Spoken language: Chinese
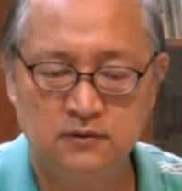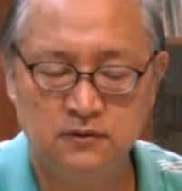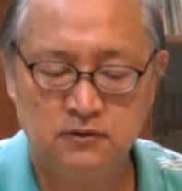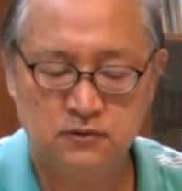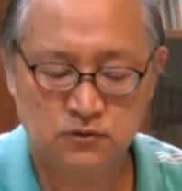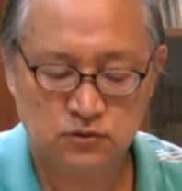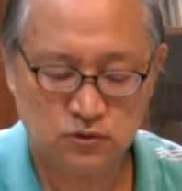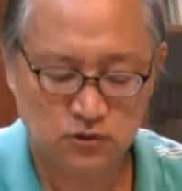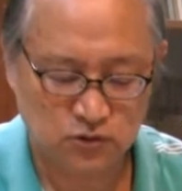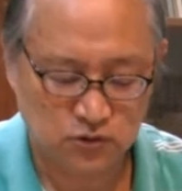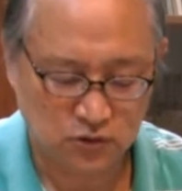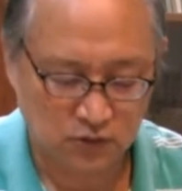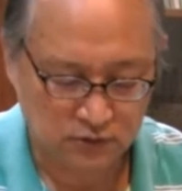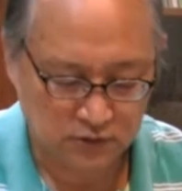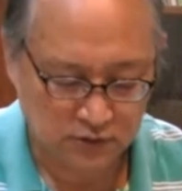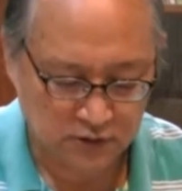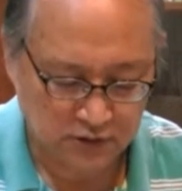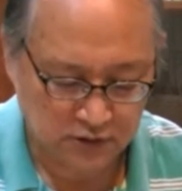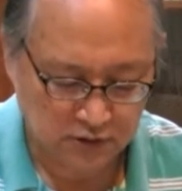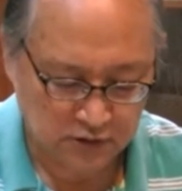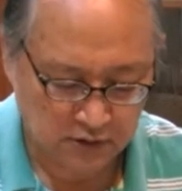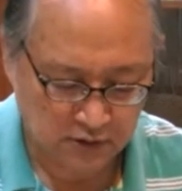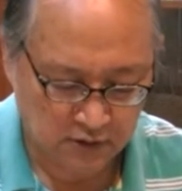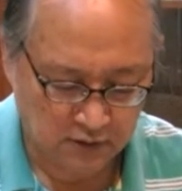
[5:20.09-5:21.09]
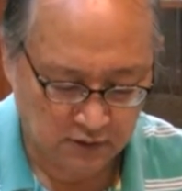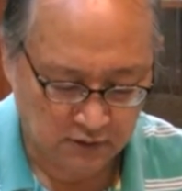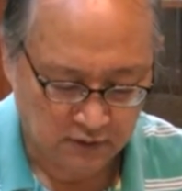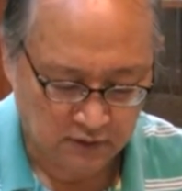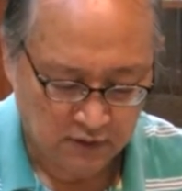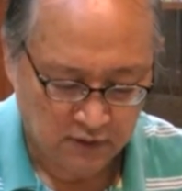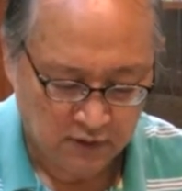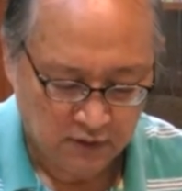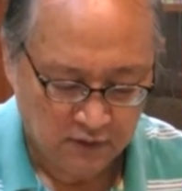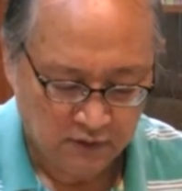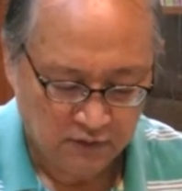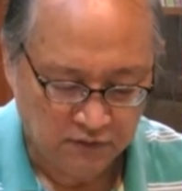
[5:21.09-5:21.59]
所以从此之后，
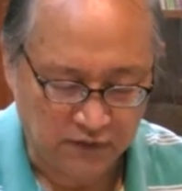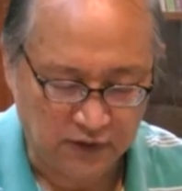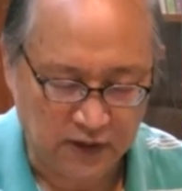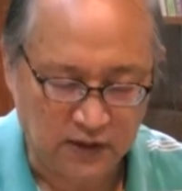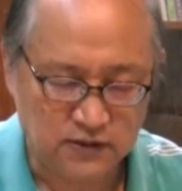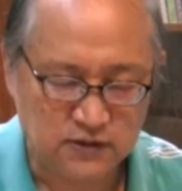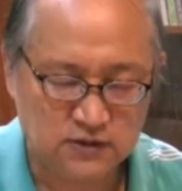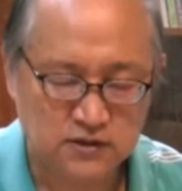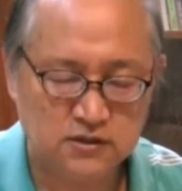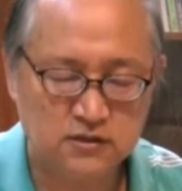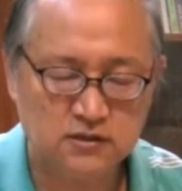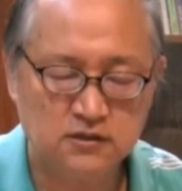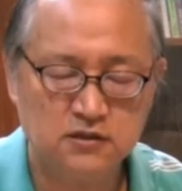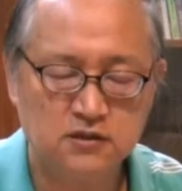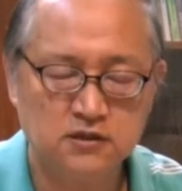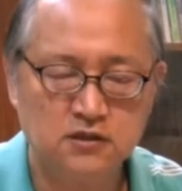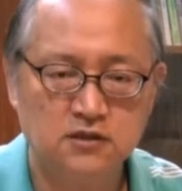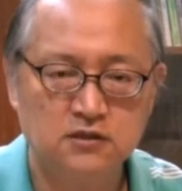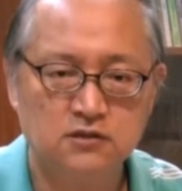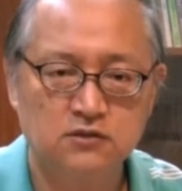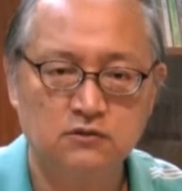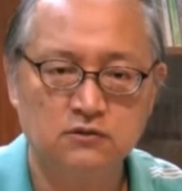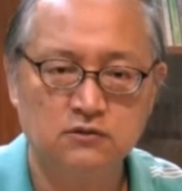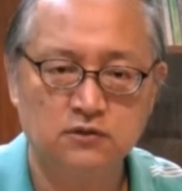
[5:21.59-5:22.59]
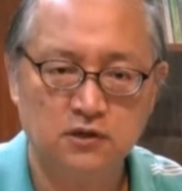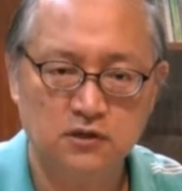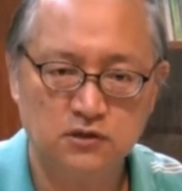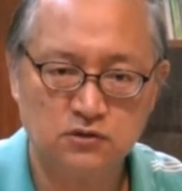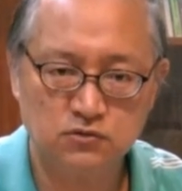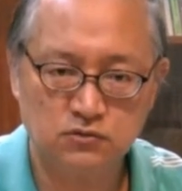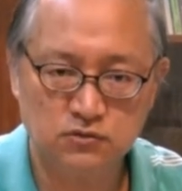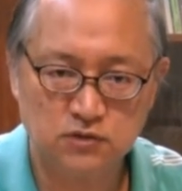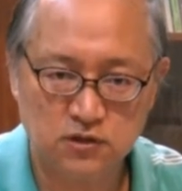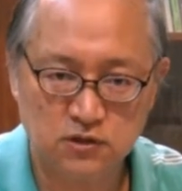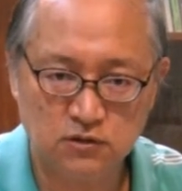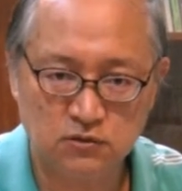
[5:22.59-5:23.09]
凡是接受耶
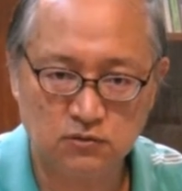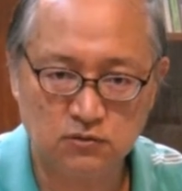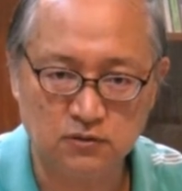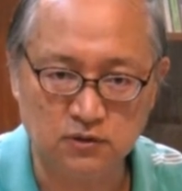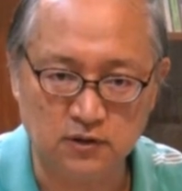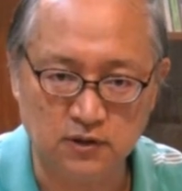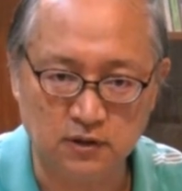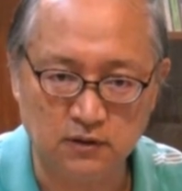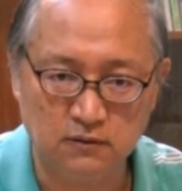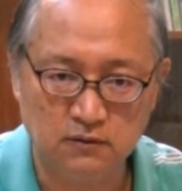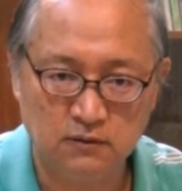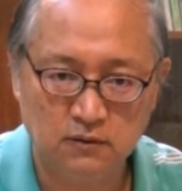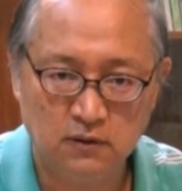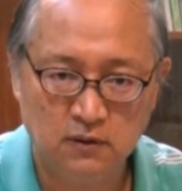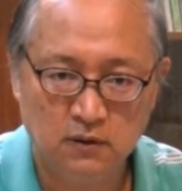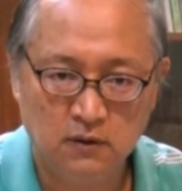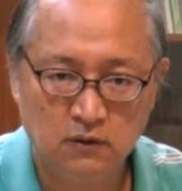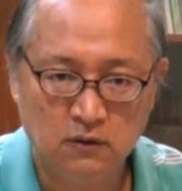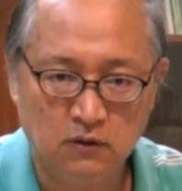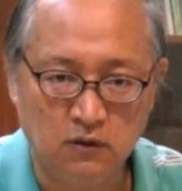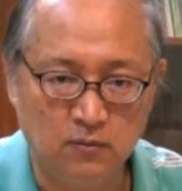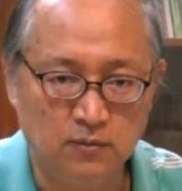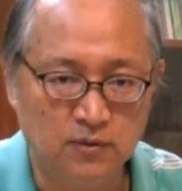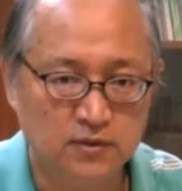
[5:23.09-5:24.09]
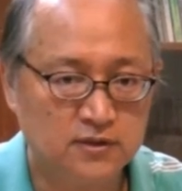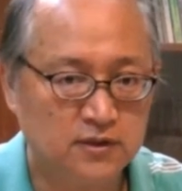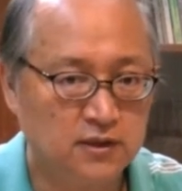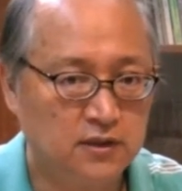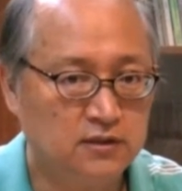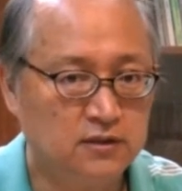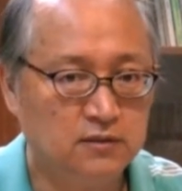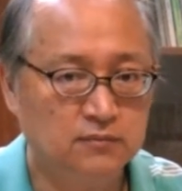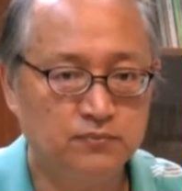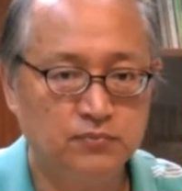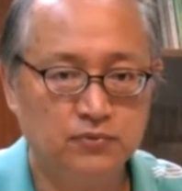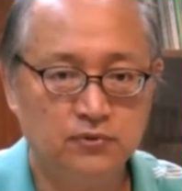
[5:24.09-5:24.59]
稣基督的人，我们当
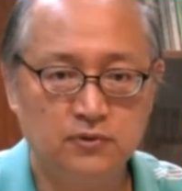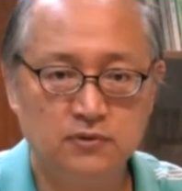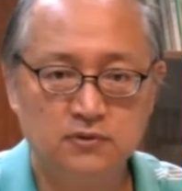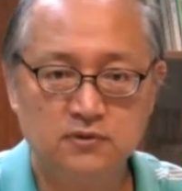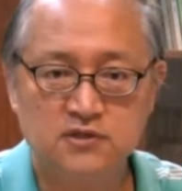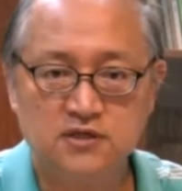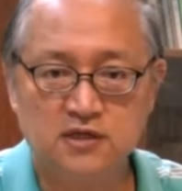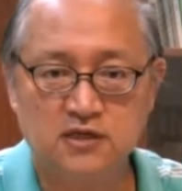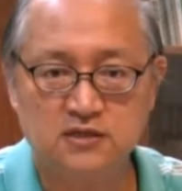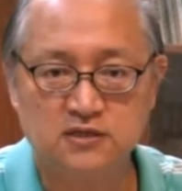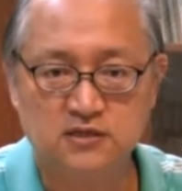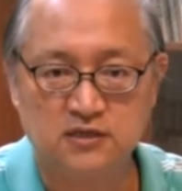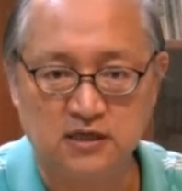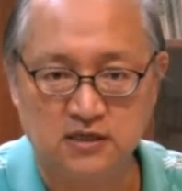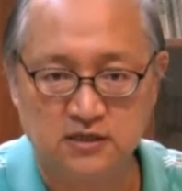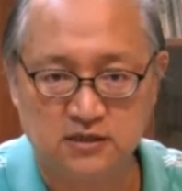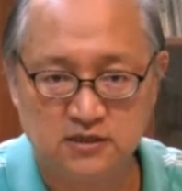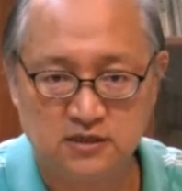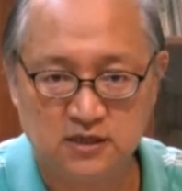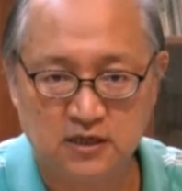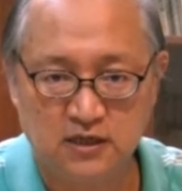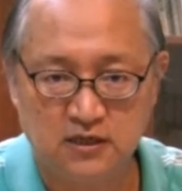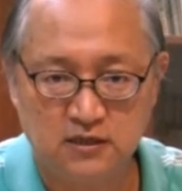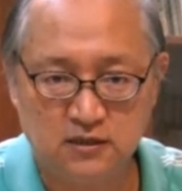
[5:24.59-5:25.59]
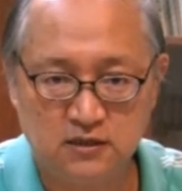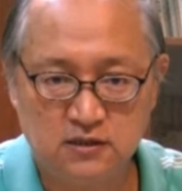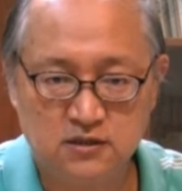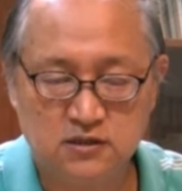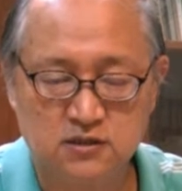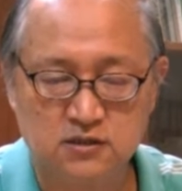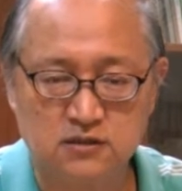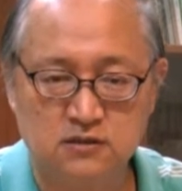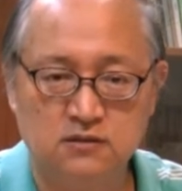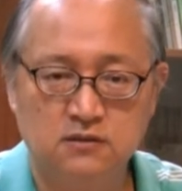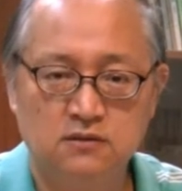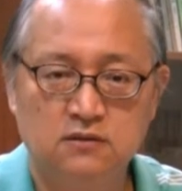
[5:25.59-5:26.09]
然不用再宰杀一
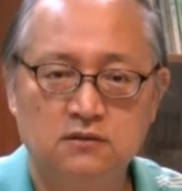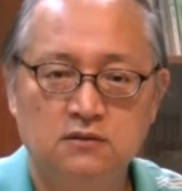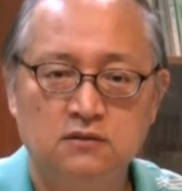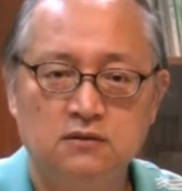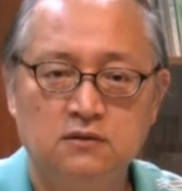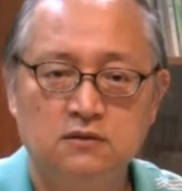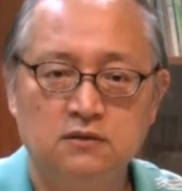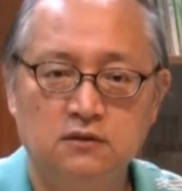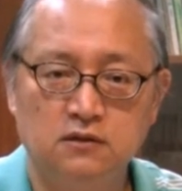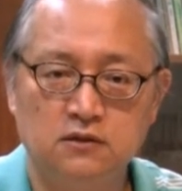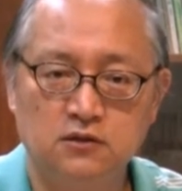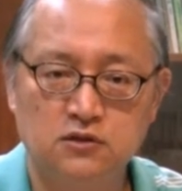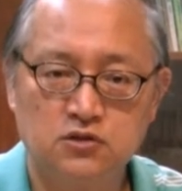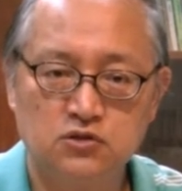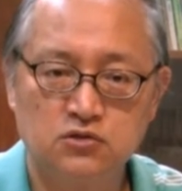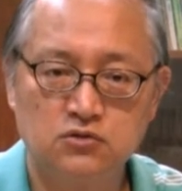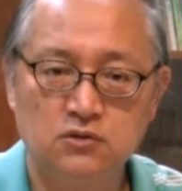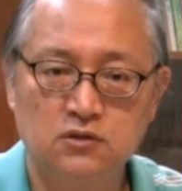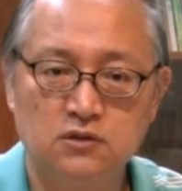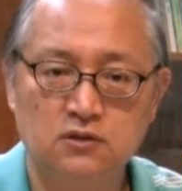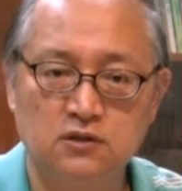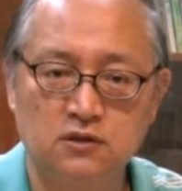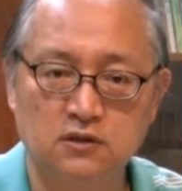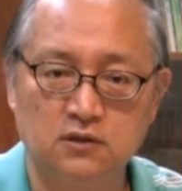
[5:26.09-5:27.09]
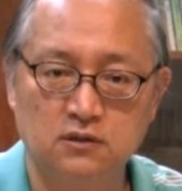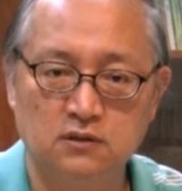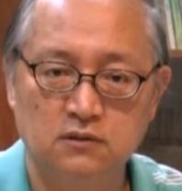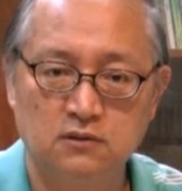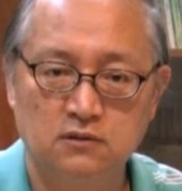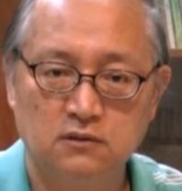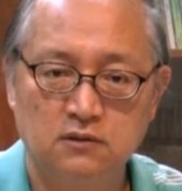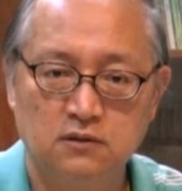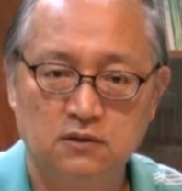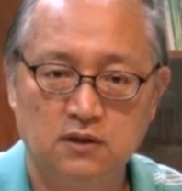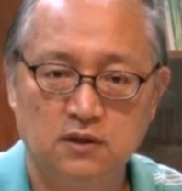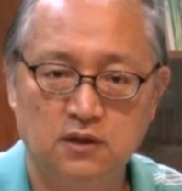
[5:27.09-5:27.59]
只一岁的
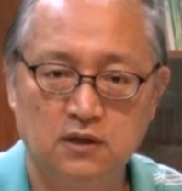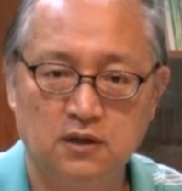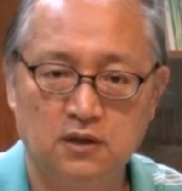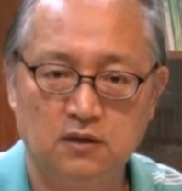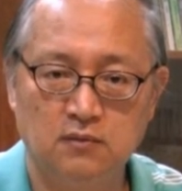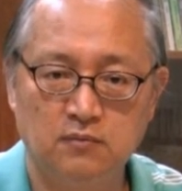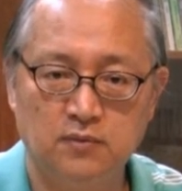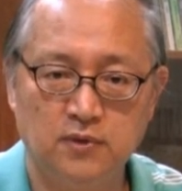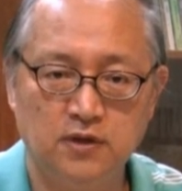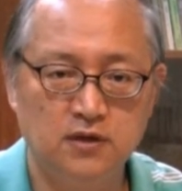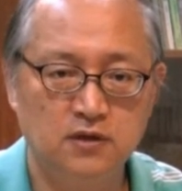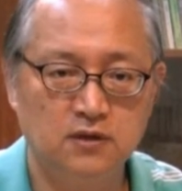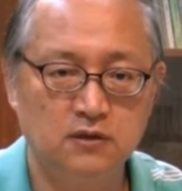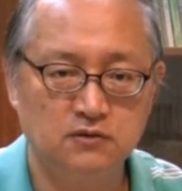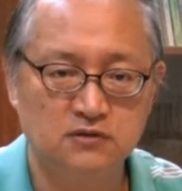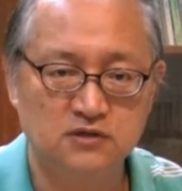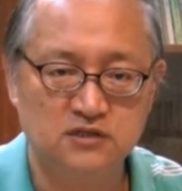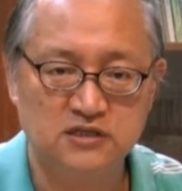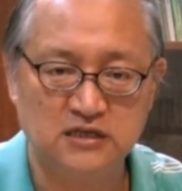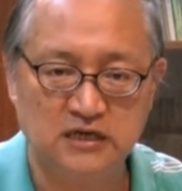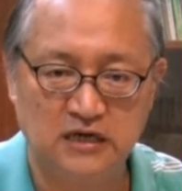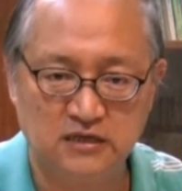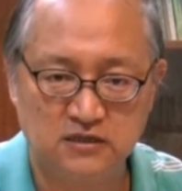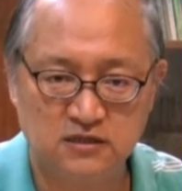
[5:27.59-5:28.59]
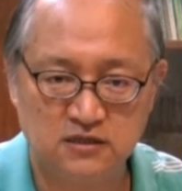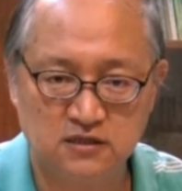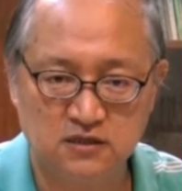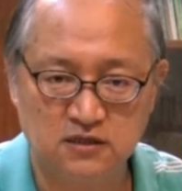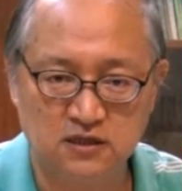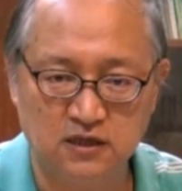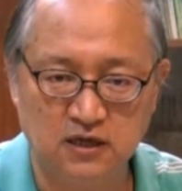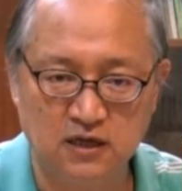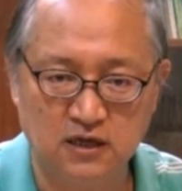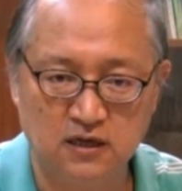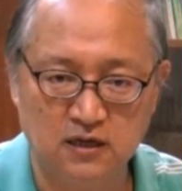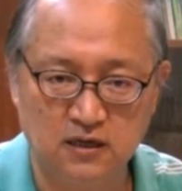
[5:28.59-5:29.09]
啊没有瑕疵的
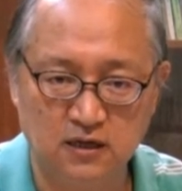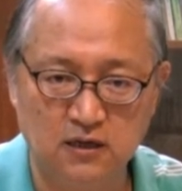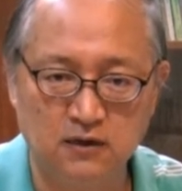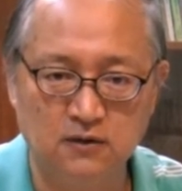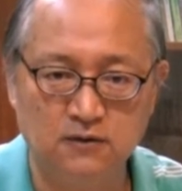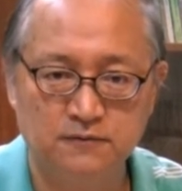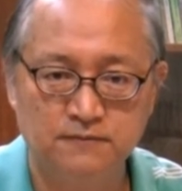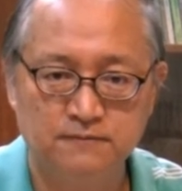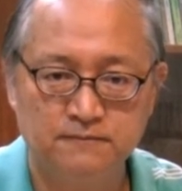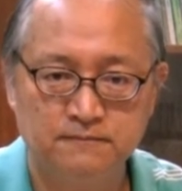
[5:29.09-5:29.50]
羊羔，